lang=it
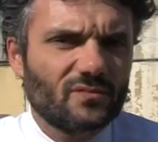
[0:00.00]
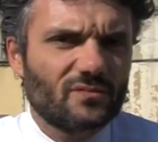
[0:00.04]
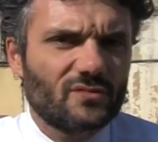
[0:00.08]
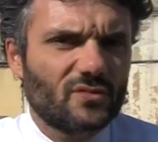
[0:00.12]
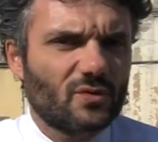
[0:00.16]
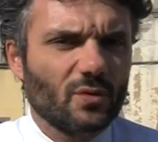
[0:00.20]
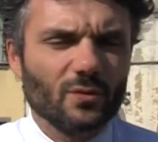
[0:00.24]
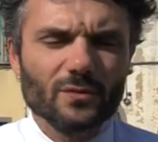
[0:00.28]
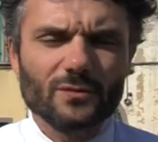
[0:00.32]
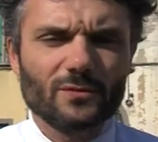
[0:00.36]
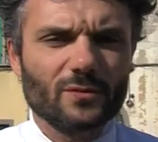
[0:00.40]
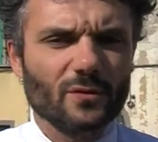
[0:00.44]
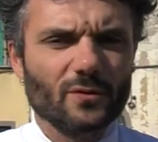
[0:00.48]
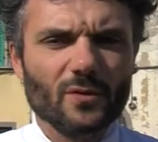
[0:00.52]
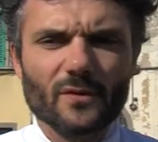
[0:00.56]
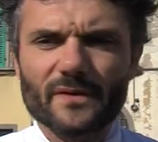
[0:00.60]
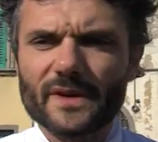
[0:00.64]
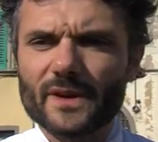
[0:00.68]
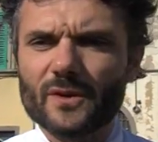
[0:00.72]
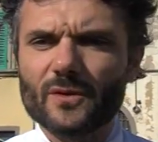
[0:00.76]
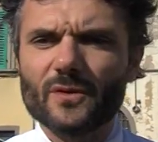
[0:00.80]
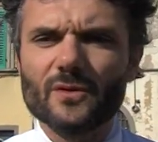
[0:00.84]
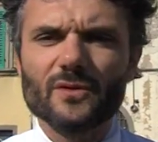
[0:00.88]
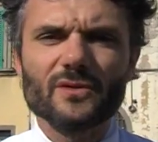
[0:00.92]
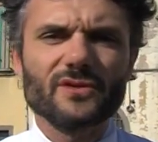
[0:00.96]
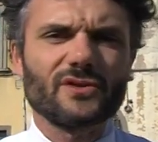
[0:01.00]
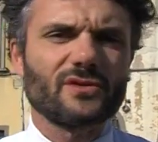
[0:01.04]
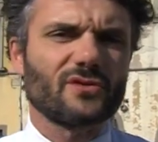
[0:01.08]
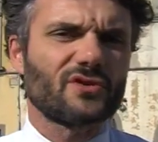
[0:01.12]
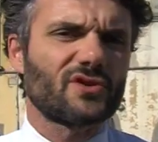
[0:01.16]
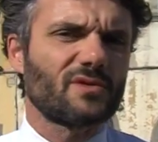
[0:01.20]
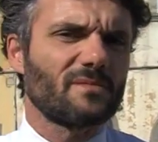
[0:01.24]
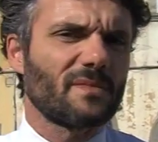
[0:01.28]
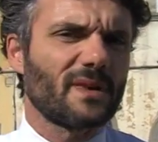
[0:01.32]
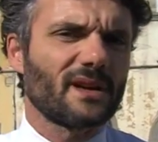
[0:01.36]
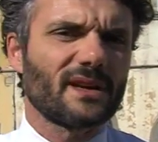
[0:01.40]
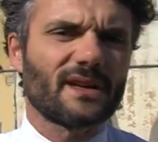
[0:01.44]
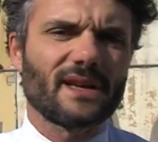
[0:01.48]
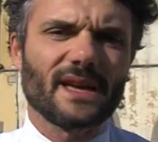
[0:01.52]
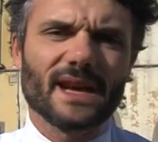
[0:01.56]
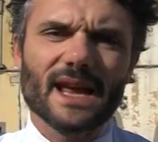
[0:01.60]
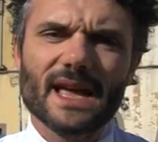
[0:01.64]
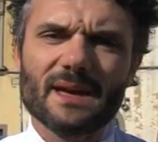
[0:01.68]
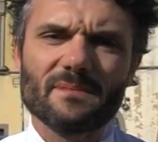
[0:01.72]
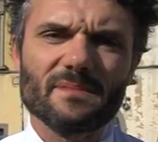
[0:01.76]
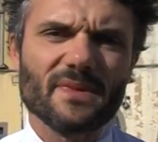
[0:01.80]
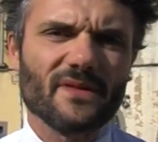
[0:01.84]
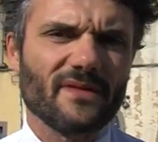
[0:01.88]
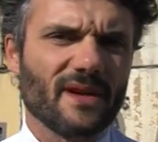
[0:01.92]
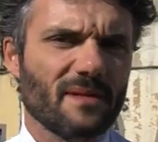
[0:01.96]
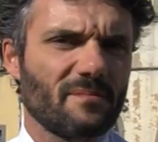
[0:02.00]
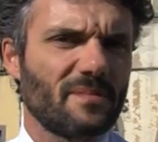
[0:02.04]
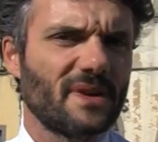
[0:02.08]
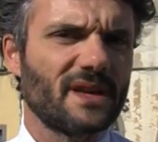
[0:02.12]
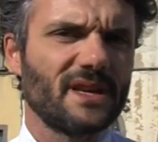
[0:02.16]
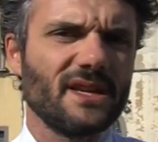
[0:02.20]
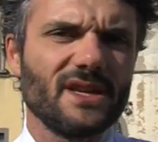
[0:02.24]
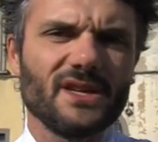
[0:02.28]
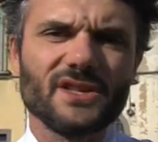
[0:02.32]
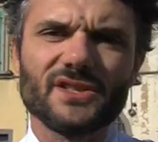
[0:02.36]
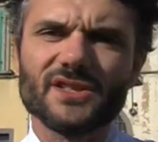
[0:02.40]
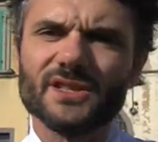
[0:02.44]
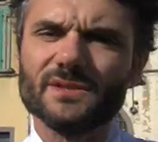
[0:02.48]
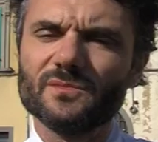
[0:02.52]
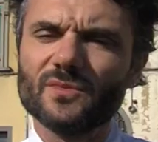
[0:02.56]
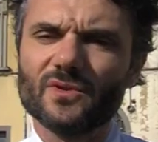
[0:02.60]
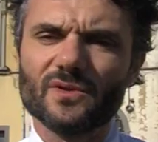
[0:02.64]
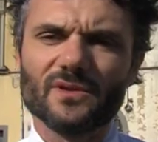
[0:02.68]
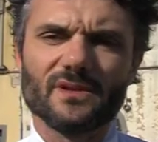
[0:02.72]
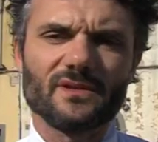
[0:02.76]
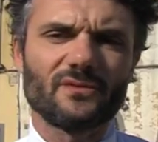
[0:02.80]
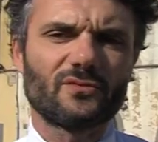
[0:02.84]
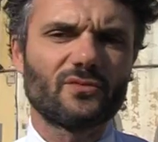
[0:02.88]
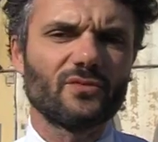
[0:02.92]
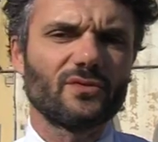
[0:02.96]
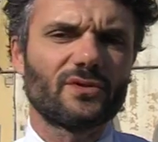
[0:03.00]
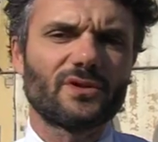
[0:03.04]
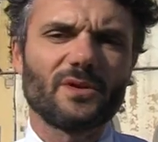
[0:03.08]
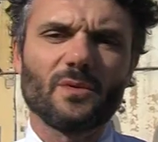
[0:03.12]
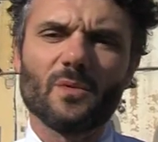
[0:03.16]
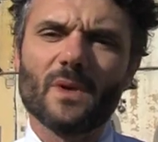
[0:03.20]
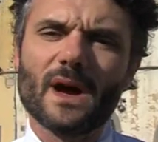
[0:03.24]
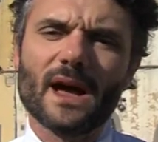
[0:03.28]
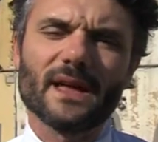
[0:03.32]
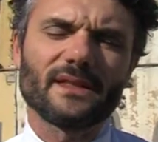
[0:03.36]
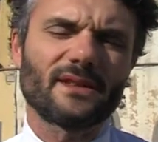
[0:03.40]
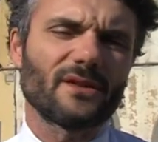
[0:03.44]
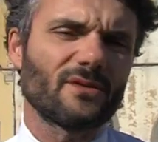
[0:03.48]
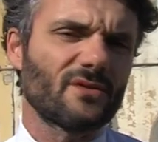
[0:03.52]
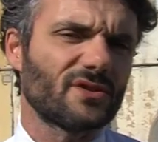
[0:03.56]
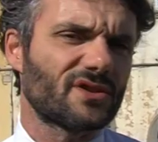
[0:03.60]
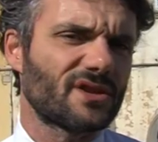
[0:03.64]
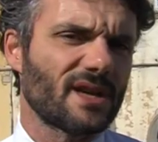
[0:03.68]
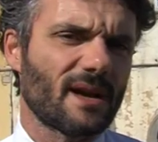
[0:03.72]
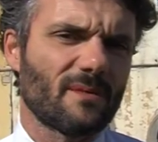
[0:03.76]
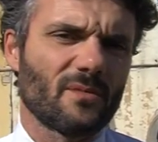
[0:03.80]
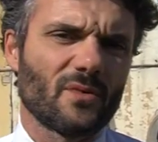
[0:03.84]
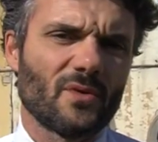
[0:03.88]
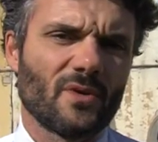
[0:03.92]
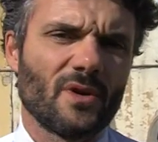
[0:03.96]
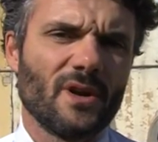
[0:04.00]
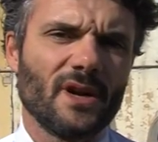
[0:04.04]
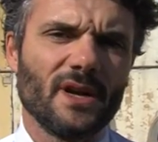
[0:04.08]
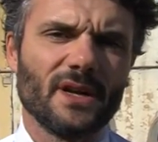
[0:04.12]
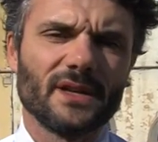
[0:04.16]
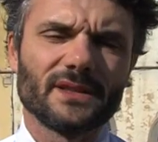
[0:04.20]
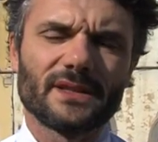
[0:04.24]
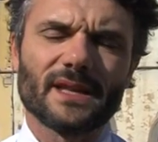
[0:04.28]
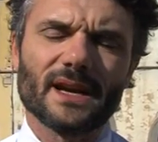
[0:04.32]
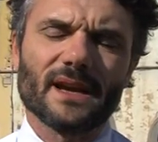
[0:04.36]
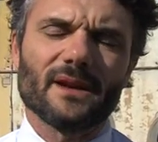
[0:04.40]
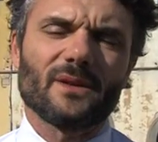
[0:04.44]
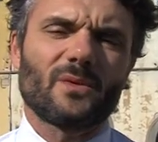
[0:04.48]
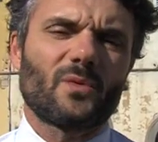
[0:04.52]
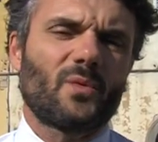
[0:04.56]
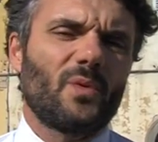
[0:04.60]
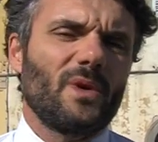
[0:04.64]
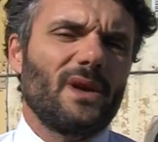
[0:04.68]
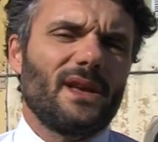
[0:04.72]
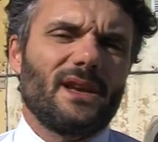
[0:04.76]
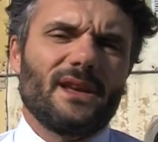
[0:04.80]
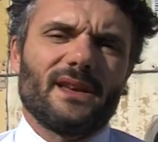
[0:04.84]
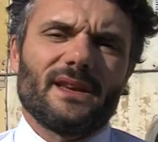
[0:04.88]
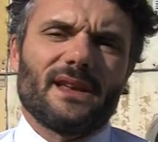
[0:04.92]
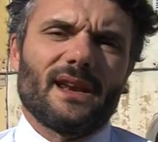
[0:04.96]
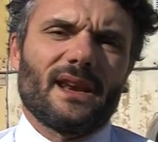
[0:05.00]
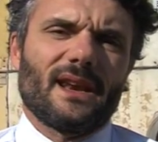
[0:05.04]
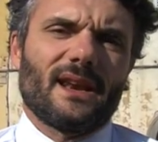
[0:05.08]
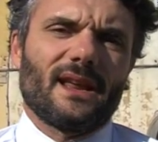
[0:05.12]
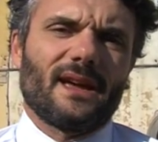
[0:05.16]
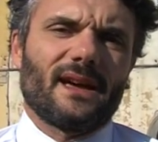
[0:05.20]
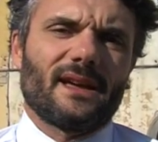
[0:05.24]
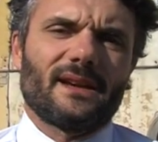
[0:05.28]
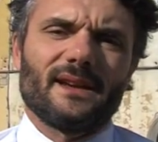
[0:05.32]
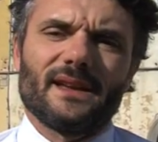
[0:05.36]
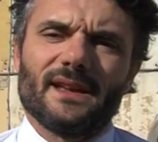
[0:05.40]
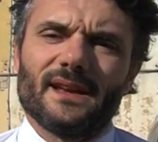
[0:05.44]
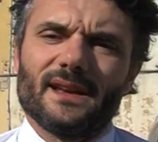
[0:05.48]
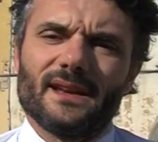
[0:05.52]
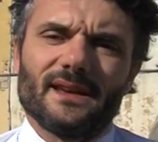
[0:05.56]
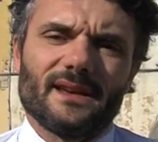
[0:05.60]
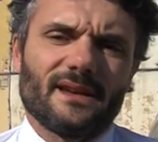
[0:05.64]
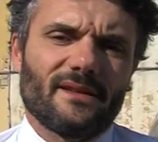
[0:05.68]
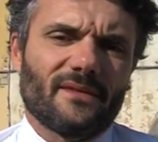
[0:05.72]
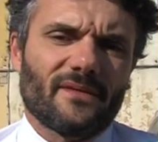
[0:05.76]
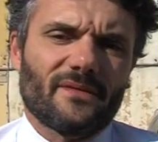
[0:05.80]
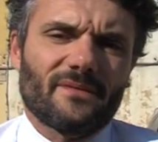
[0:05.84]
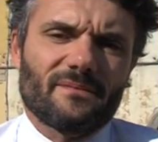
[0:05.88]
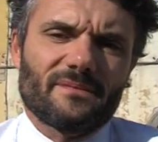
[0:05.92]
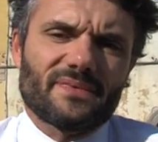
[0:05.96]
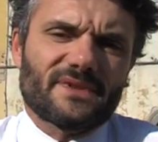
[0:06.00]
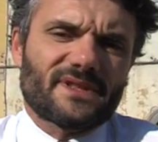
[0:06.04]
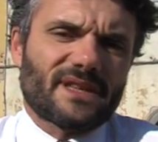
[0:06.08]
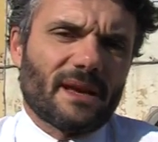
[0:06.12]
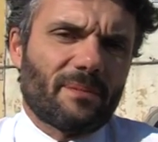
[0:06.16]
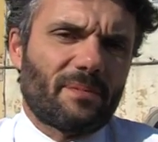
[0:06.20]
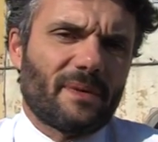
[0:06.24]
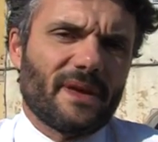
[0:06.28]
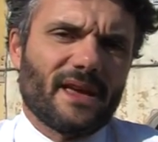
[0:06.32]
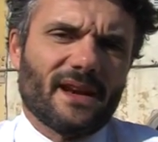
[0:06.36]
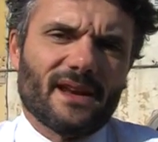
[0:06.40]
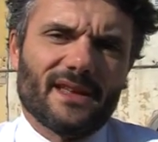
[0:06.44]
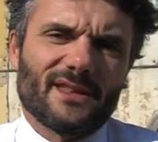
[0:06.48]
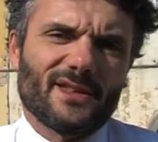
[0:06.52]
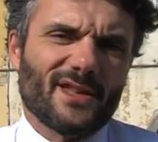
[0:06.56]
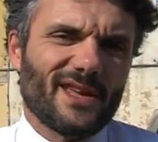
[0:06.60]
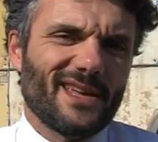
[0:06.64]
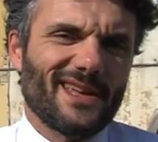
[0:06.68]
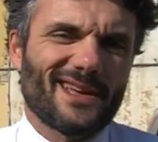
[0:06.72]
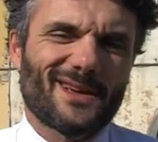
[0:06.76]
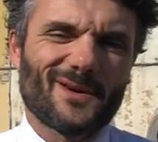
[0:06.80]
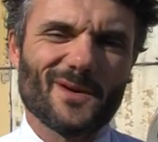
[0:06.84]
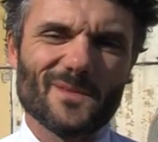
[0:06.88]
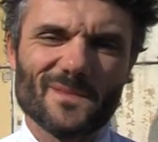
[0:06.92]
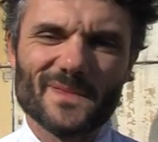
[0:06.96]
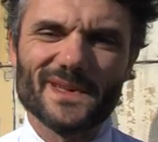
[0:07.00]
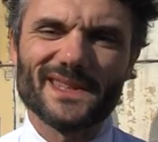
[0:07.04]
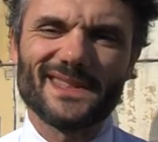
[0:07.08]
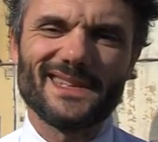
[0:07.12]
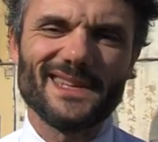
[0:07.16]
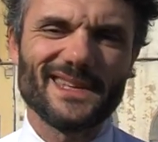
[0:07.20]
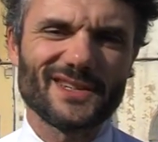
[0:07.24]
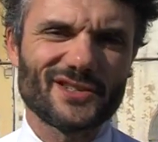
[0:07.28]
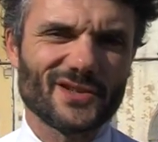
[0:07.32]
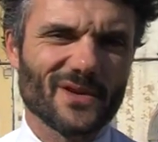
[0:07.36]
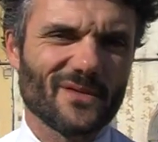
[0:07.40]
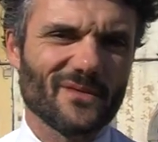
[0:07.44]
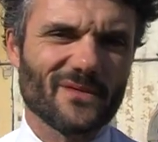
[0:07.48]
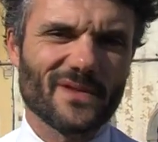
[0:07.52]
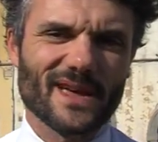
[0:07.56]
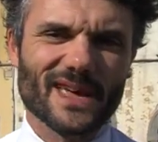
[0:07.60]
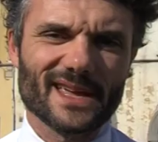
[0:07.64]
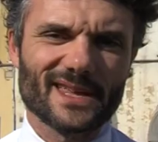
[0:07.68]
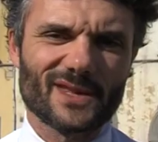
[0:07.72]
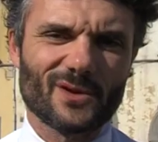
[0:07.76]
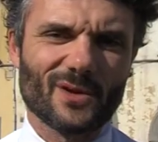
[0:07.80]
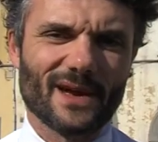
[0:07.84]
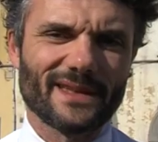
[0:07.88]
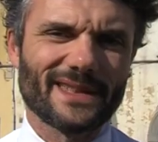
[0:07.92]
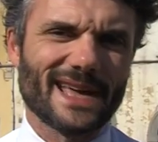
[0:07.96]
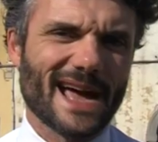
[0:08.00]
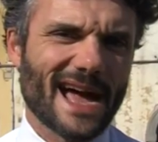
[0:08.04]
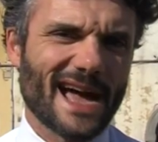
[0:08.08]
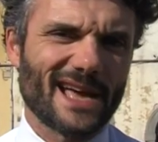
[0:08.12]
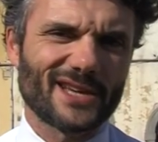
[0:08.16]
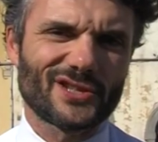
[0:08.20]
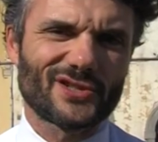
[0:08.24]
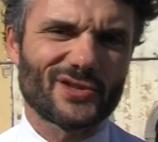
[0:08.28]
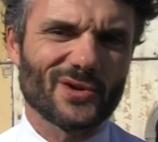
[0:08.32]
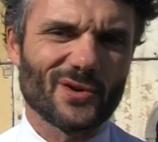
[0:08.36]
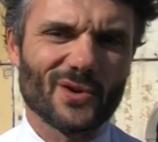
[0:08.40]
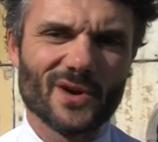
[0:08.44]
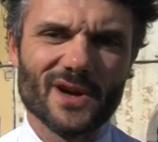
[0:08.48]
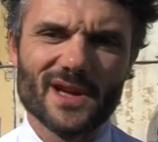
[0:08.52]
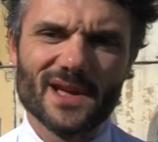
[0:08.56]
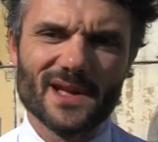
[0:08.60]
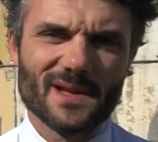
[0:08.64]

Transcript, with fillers: tutto doveroso, ci mancherebbe, va benissimo, tutti quanti, noi siamo tranquilli nel, nel, nel sapere di, come dice un vecchio adagio,